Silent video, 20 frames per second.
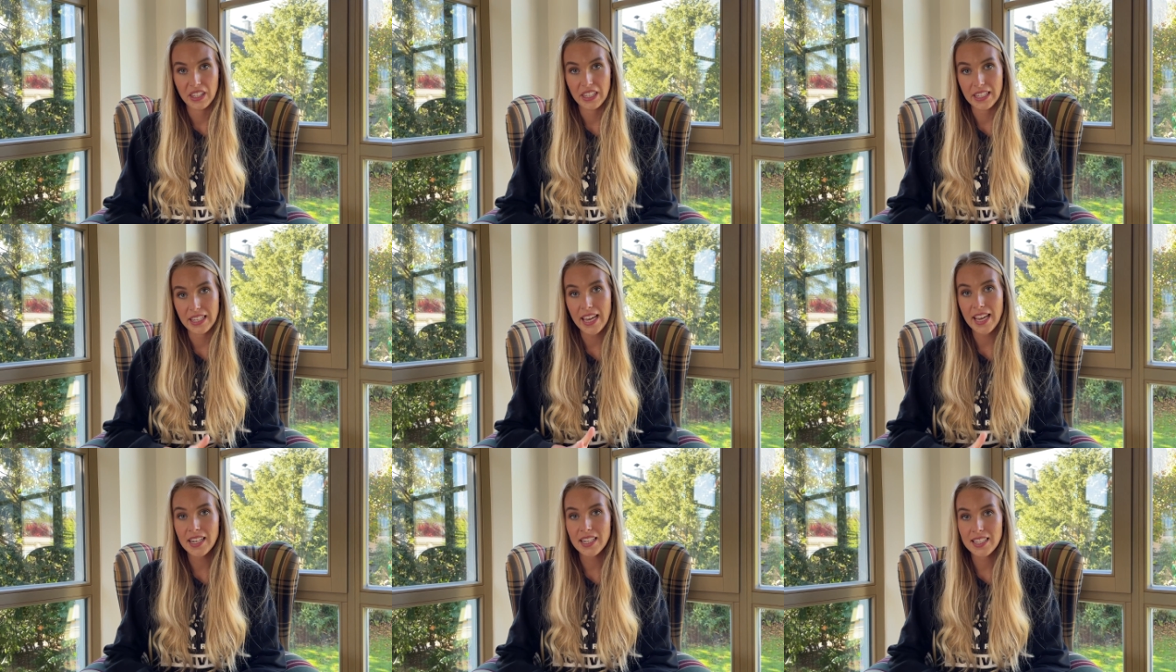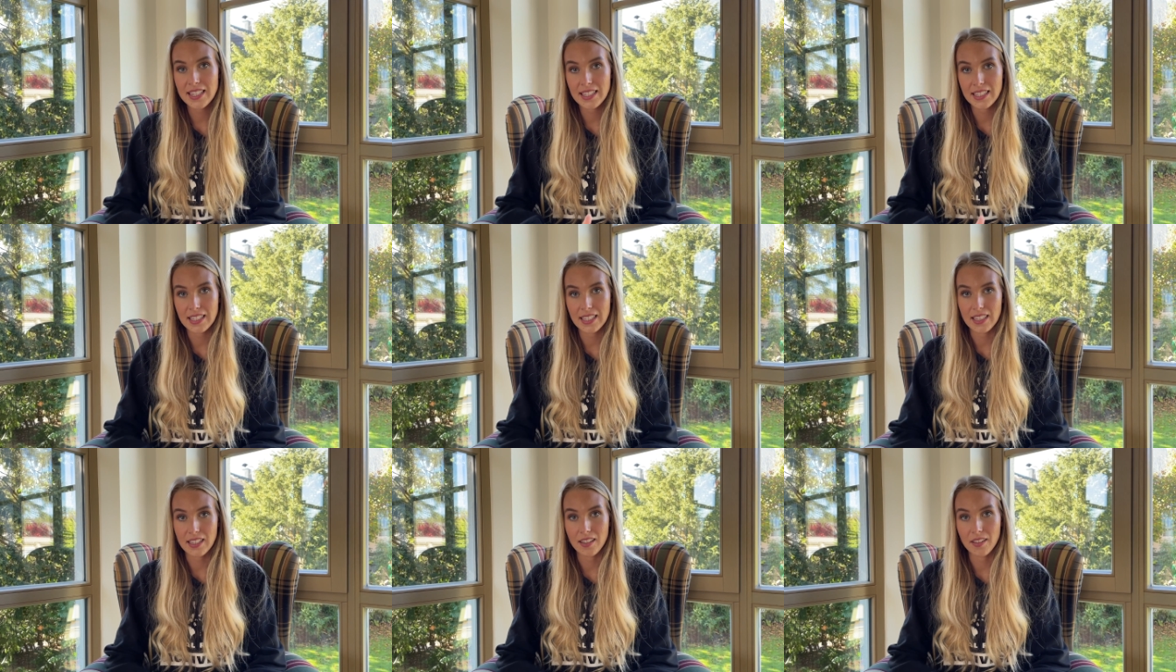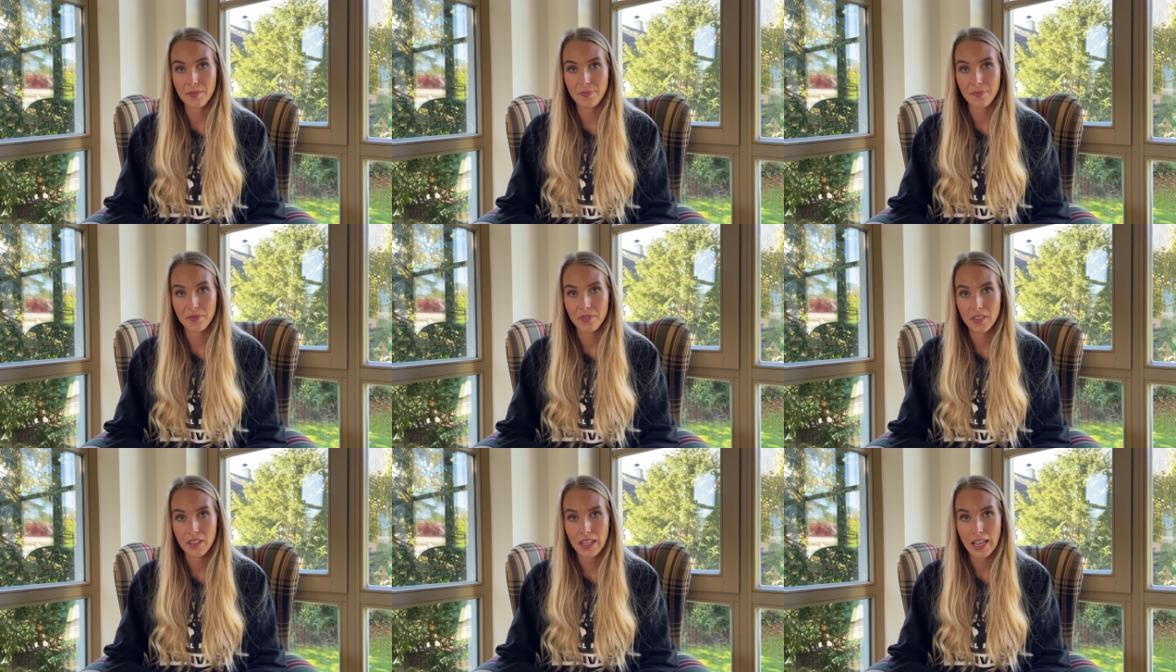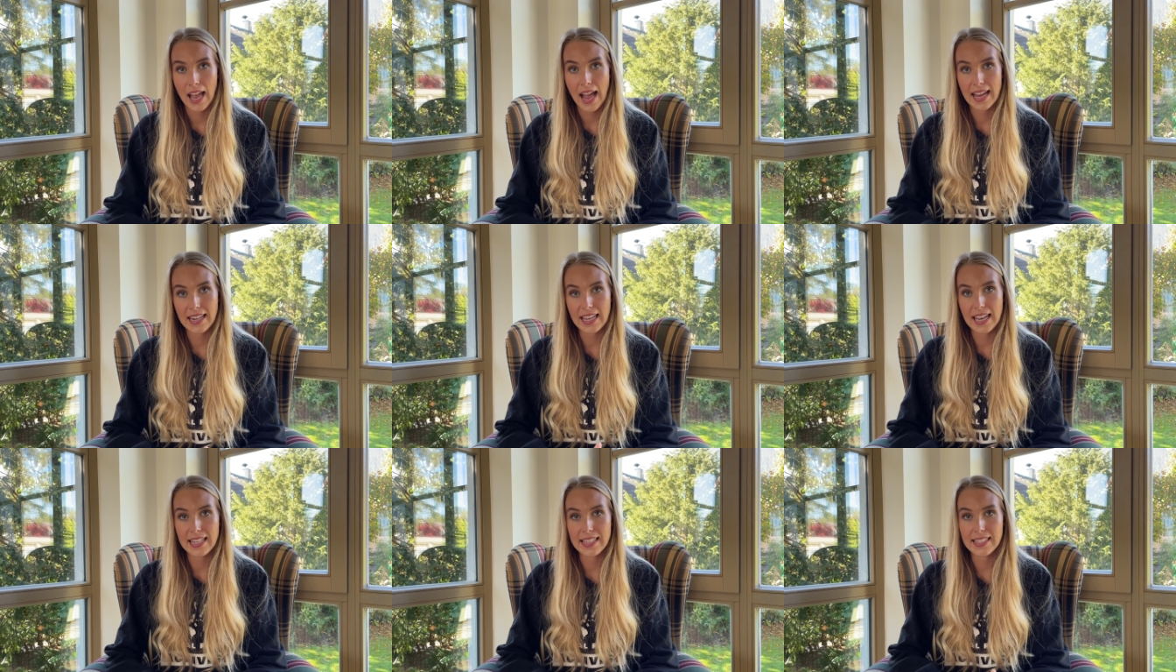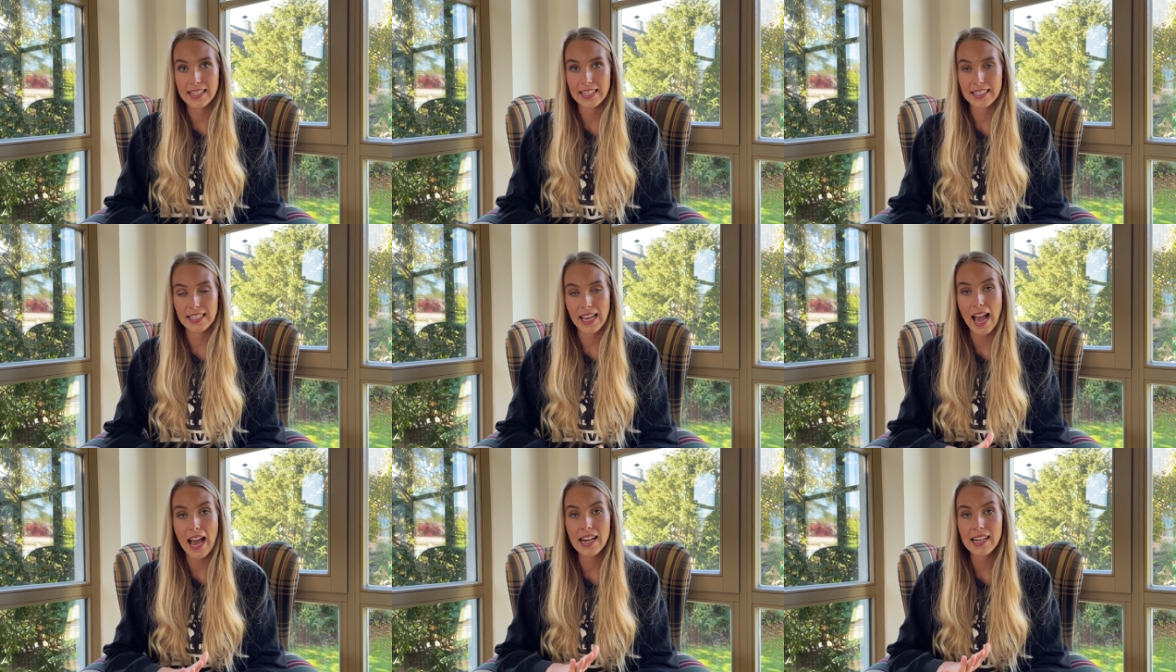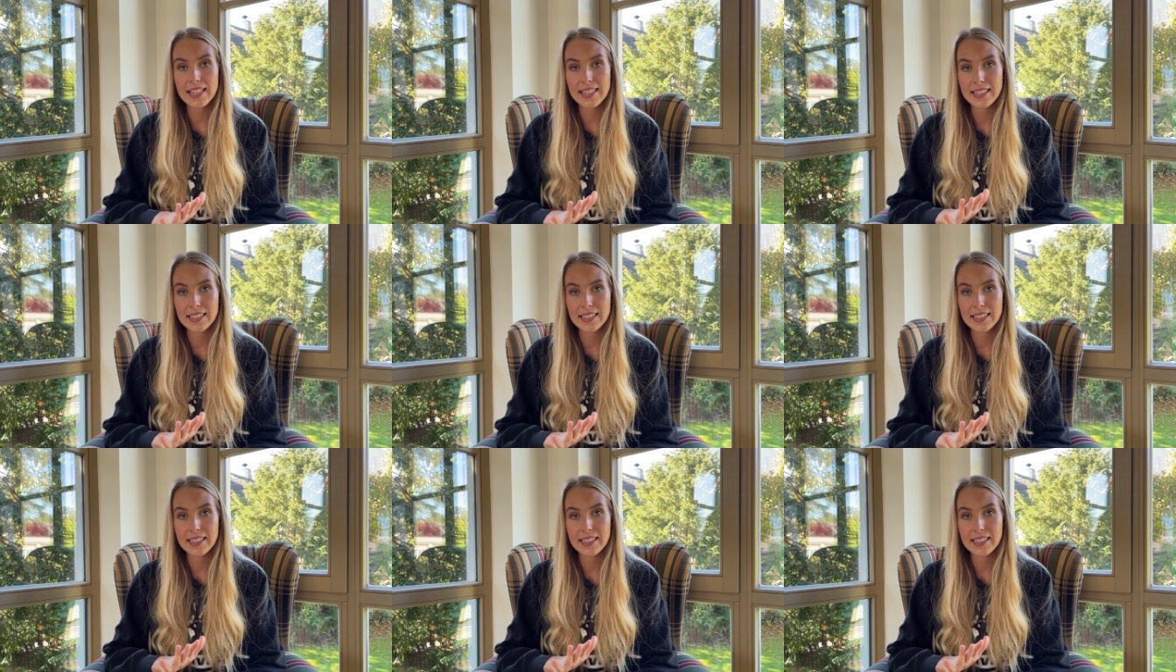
Jedes Tier hat ein zentrales